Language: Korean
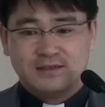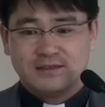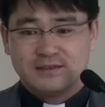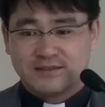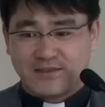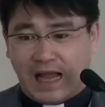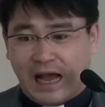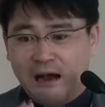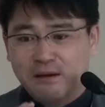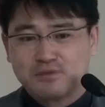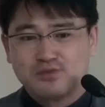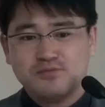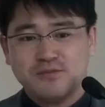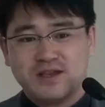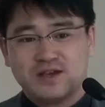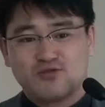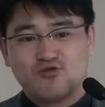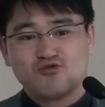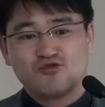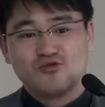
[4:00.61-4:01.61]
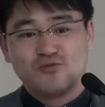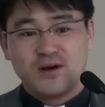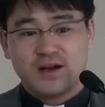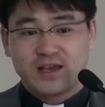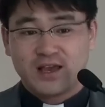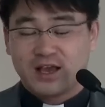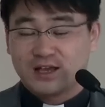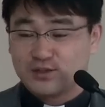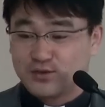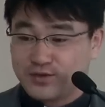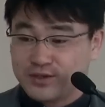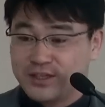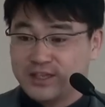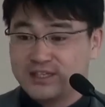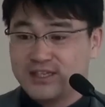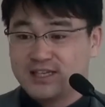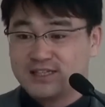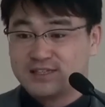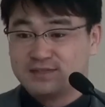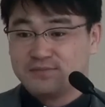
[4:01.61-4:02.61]
다음이 궁금하게 해가지고 끝내지
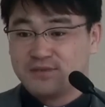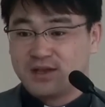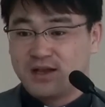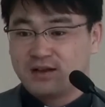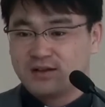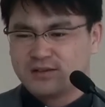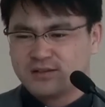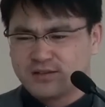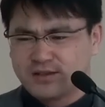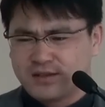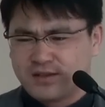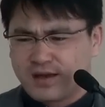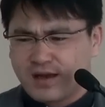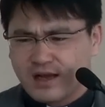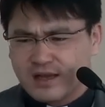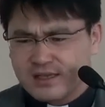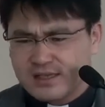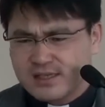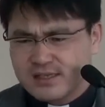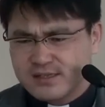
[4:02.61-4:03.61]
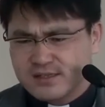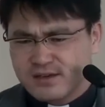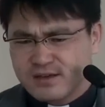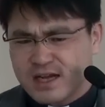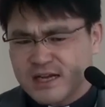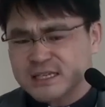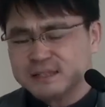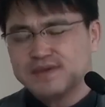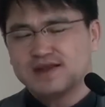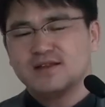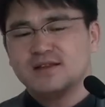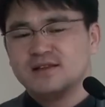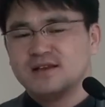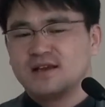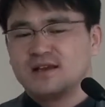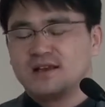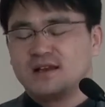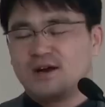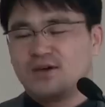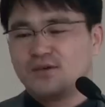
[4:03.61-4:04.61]
않습니까? 그래서 들어가기 직전까지만
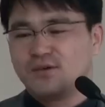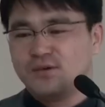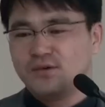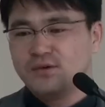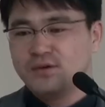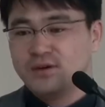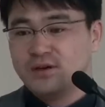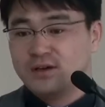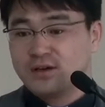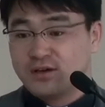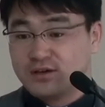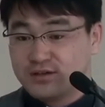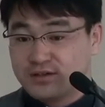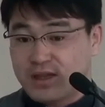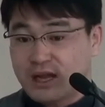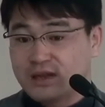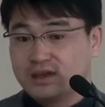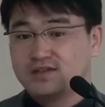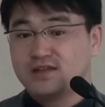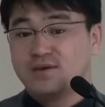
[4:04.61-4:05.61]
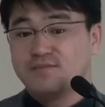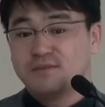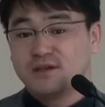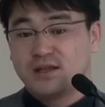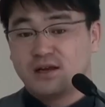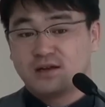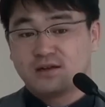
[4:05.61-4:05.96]
얘기 나오고 거기서 딱 끝납니다.